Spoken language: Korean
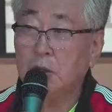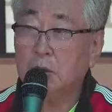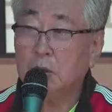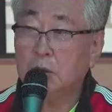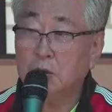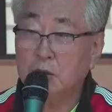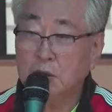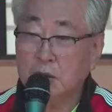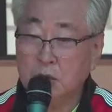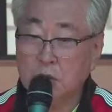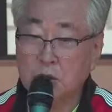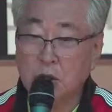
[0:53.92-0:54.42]

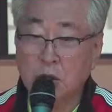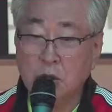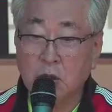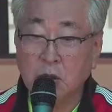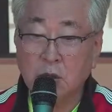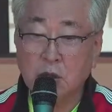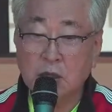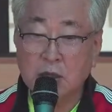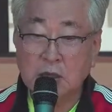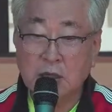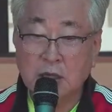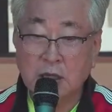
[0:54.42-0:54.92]
우리 정
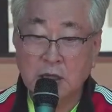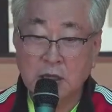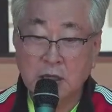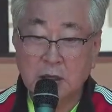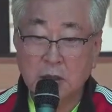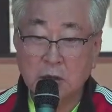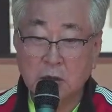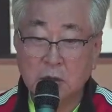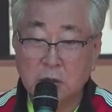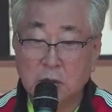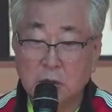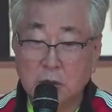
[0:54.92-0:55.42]
회장이
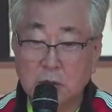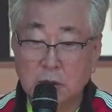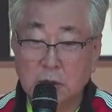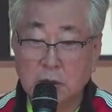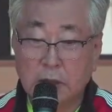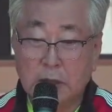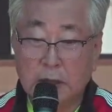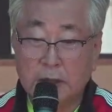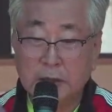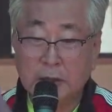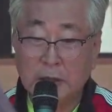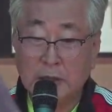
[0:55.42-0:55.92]

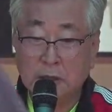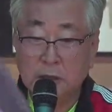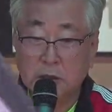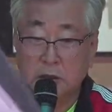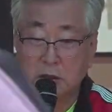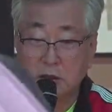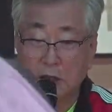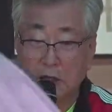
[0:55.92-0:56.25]
안내를